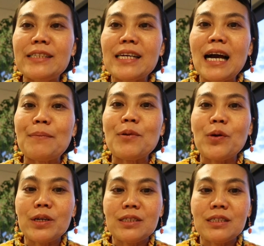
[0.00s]
เราจะขับร
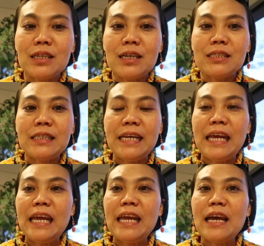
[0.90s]
ถ ที
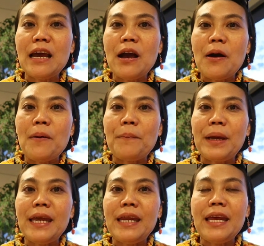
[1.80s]
นี้
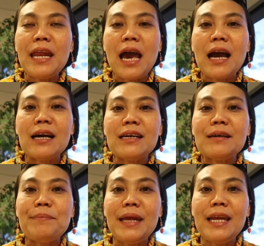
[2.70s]
ปีนี้เนี่ย
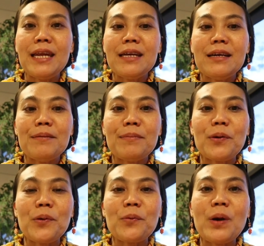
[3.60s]
บินปรา
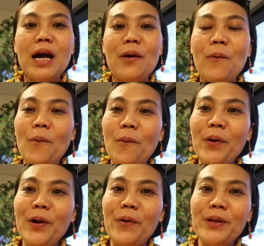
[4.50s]
กฏว่า โอ้โห
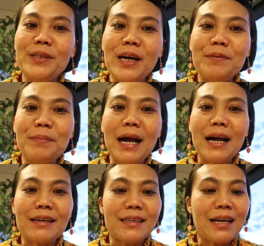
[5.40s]
คนเยอะมา
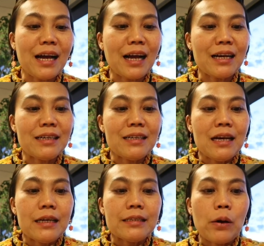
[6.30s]
กเลยอะ่ะ
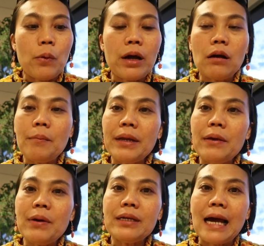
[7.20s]
แต่ว่าก็ไม่ได้
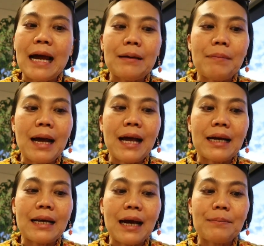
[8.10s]
ว่านานมาก
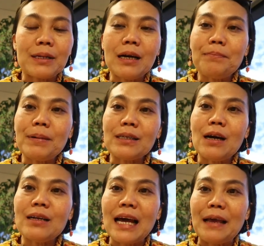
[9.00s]
นะมันก็มัน
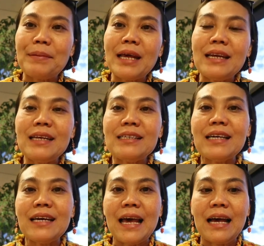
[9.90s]
ก็ไหลไปได้
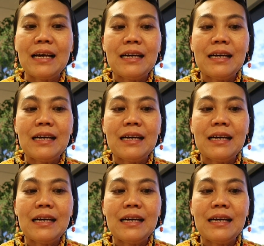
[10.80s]
เรื่อยๆแหละ